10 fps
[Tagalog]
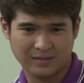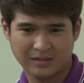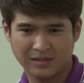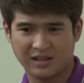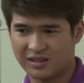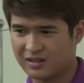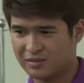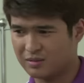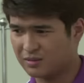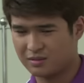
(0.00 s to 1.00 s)
Hindi.
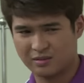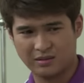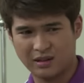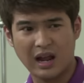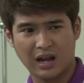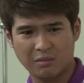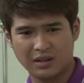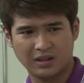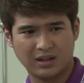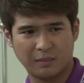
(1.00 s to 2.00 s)
Lalaki
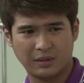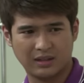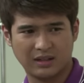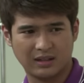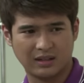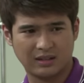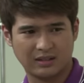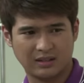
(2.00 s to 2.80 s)
magiging kapatid natin.